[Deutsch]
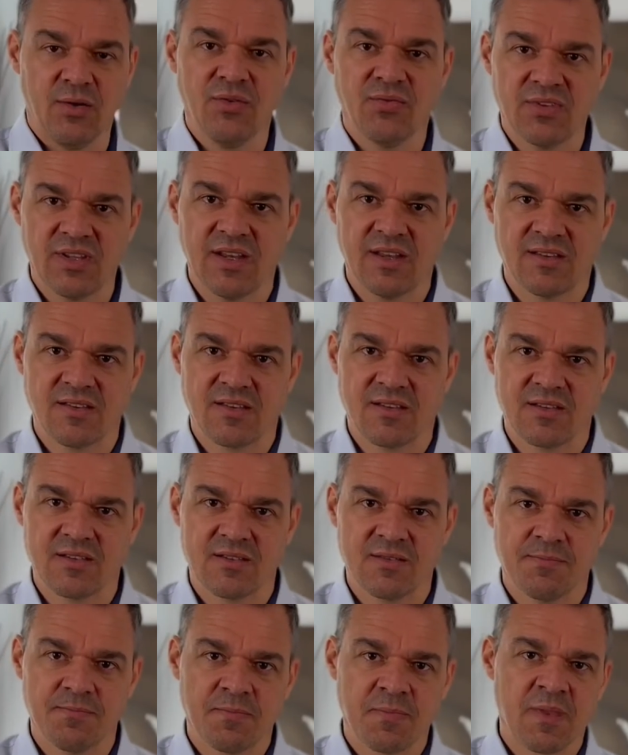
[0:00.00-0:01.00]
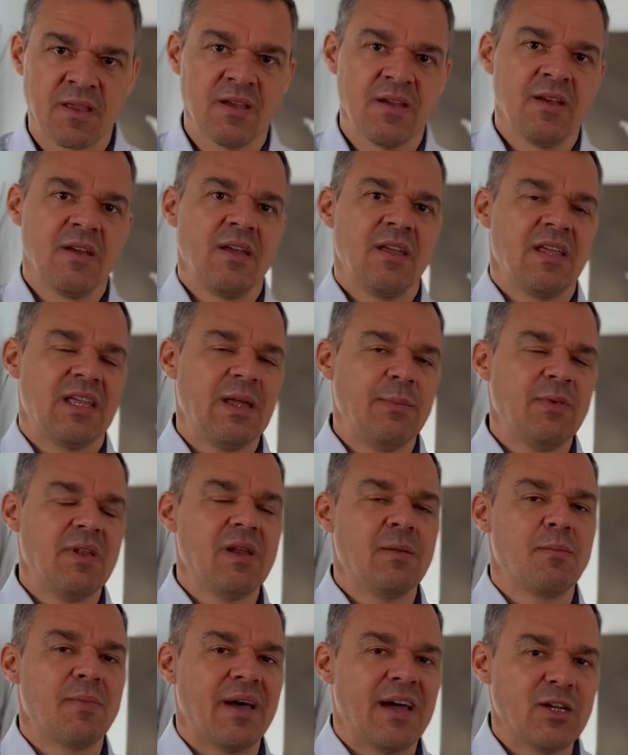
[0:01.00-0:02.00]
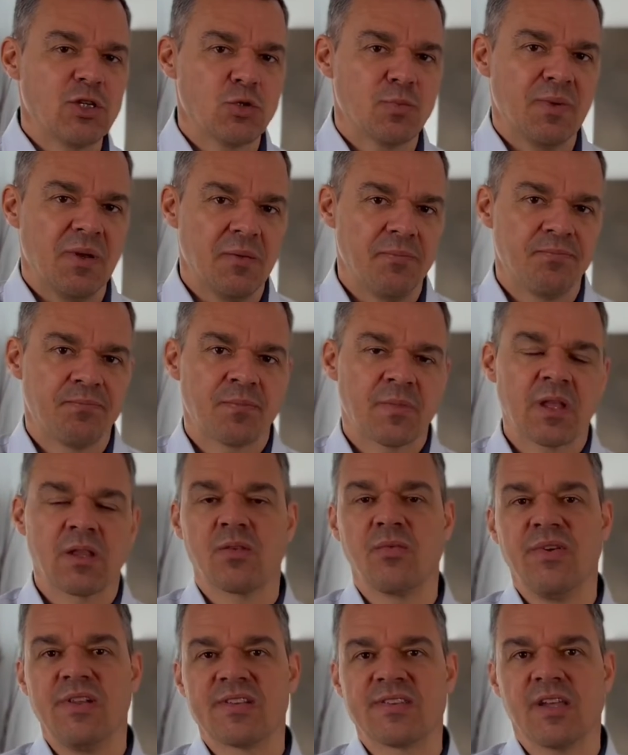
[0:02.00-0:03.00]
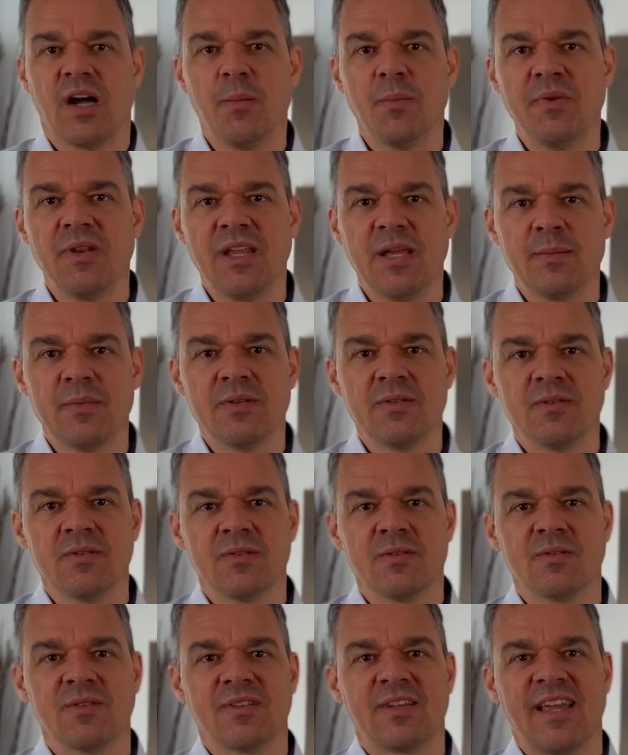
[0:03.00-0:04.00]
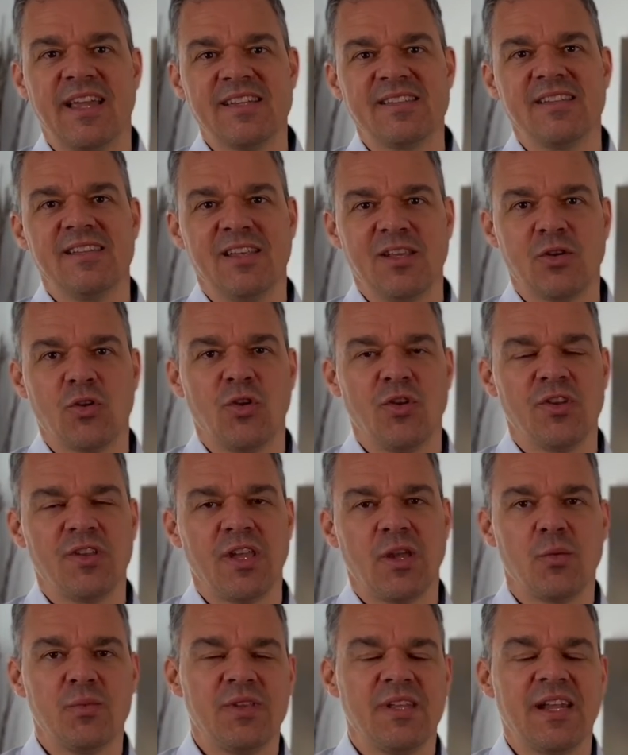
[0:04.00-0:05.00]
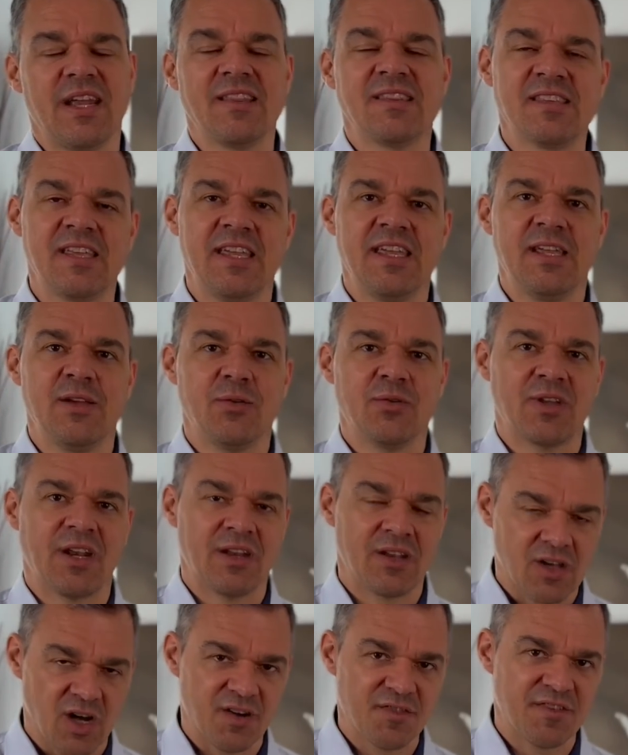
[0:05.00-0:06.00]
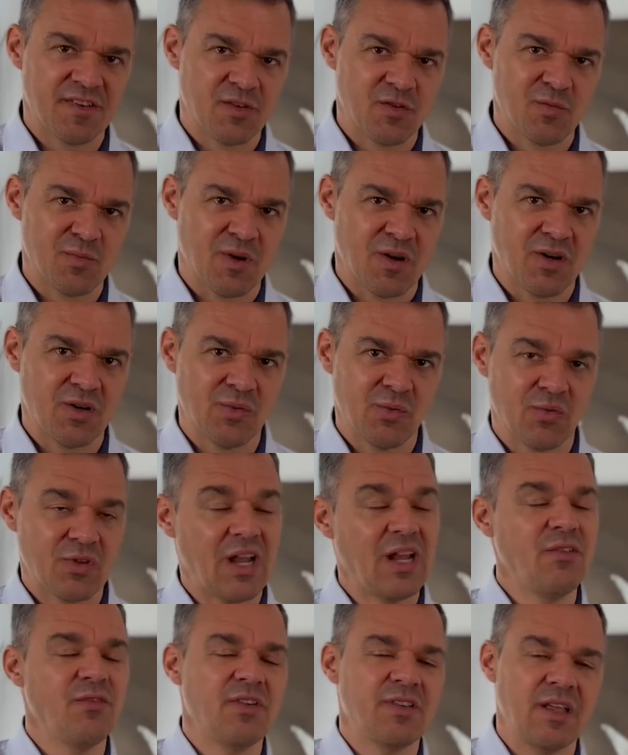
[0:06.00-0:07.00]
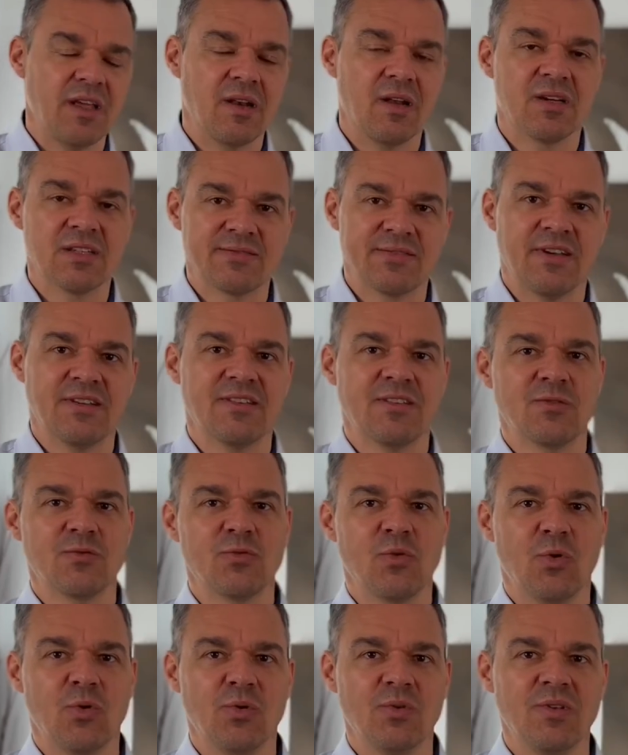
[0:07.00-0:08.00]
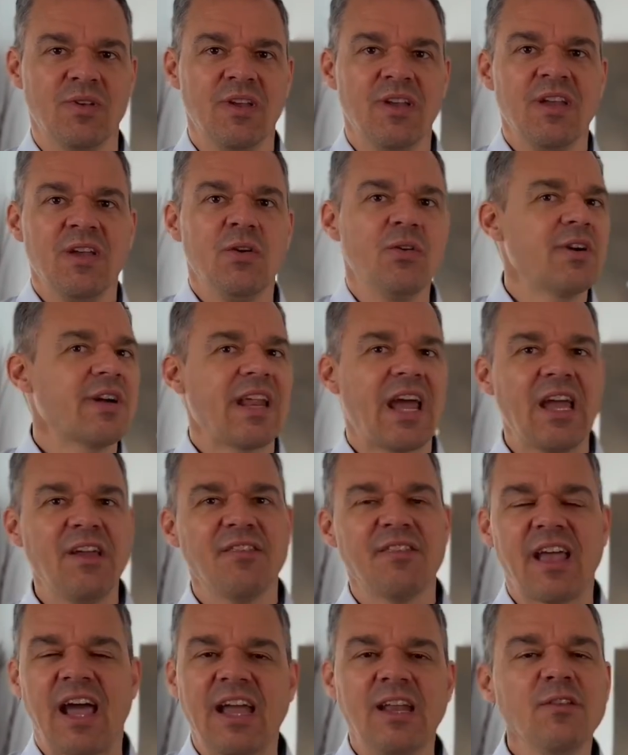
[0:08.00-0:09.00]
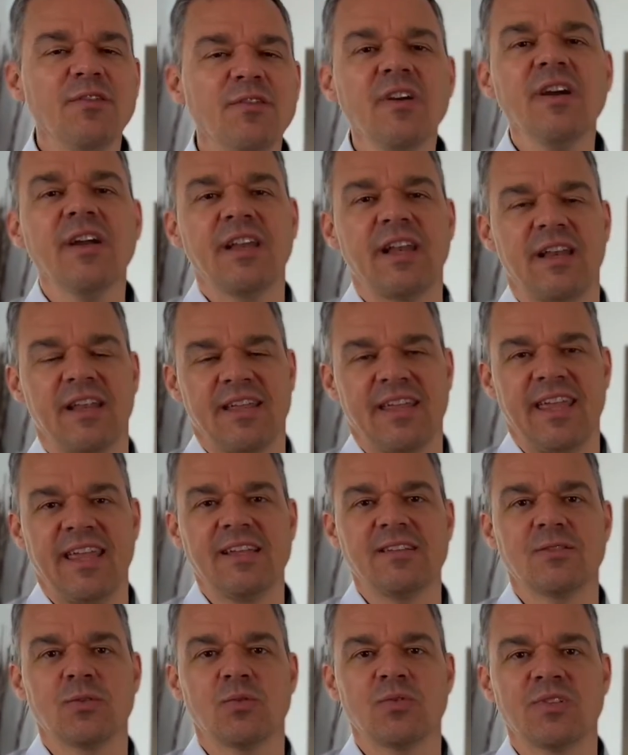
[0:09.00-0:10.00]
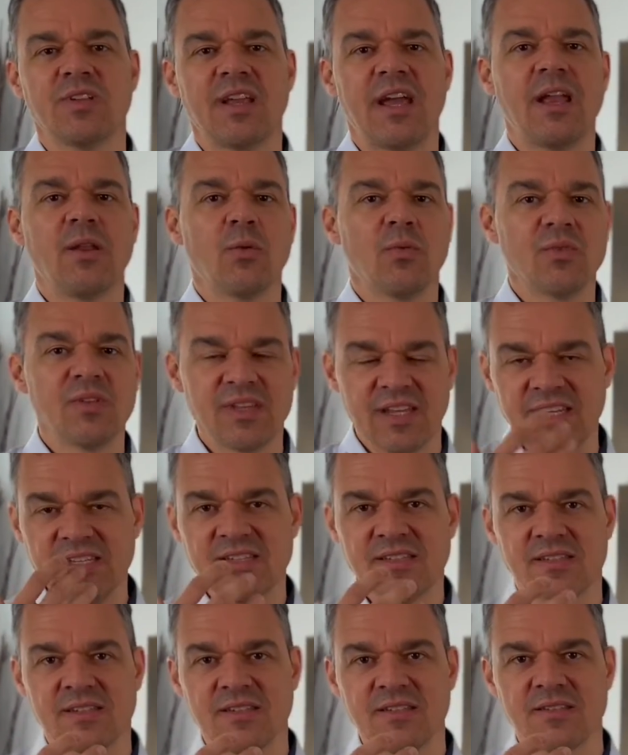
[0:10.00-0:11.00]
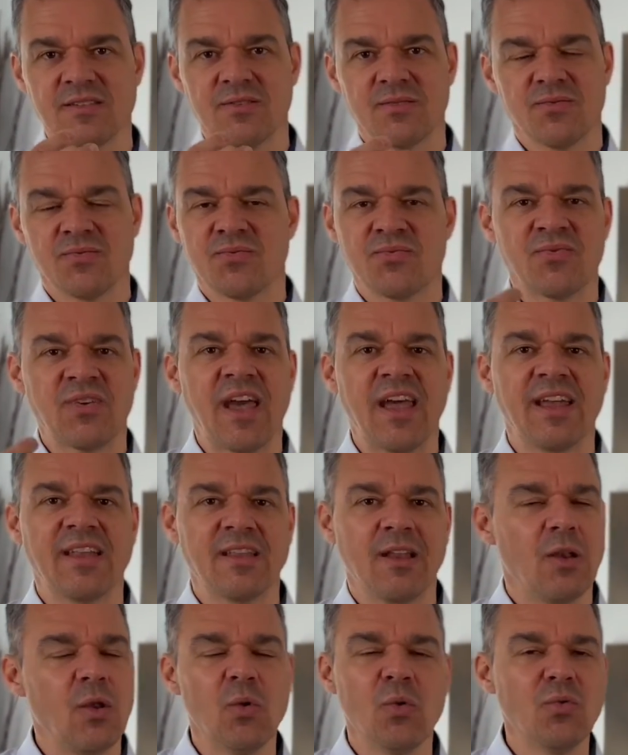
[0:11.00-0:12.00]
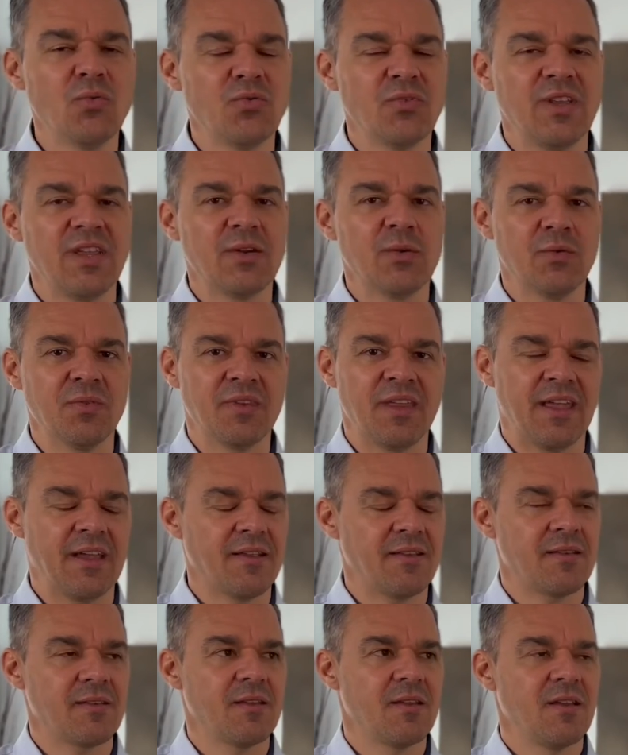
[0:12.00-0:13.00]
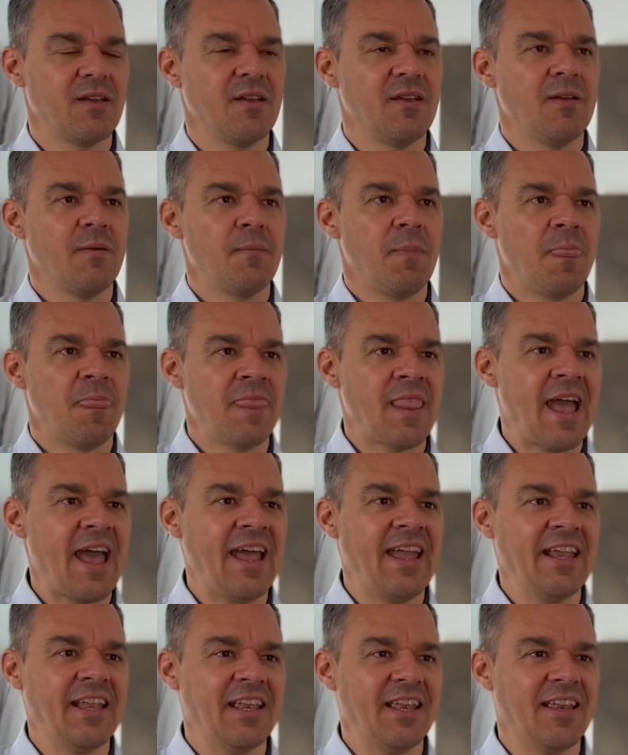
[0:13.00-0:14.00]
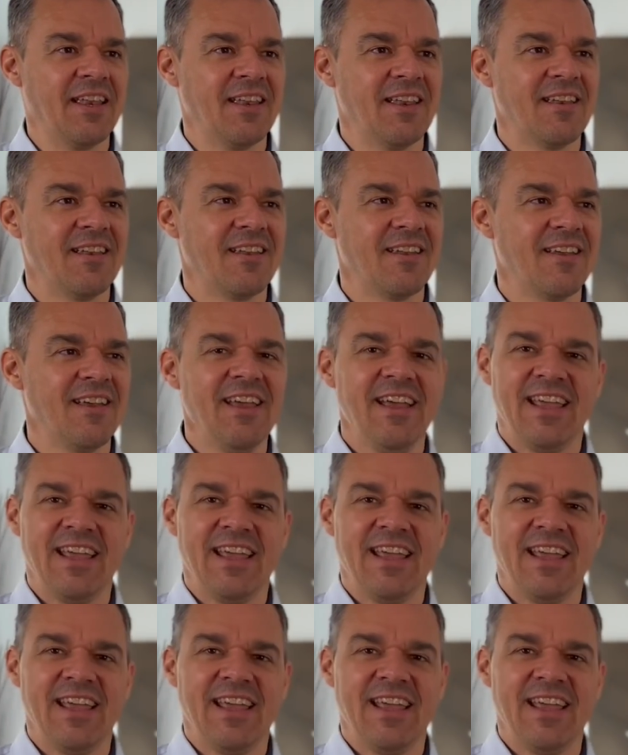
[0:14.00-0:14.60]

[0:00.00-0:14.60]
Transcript: Wie läuft denn jetzt das? Ich gebe dir ein Beispiel du willst abnehmen und gehst in die Küche, um dir einen Tee oder einen Kaffee zu machen oder einfach dein Glas Wasser zu holen und greifst einfach in eine Kekssoße rein und isst es fein, luftig und denkst, nein,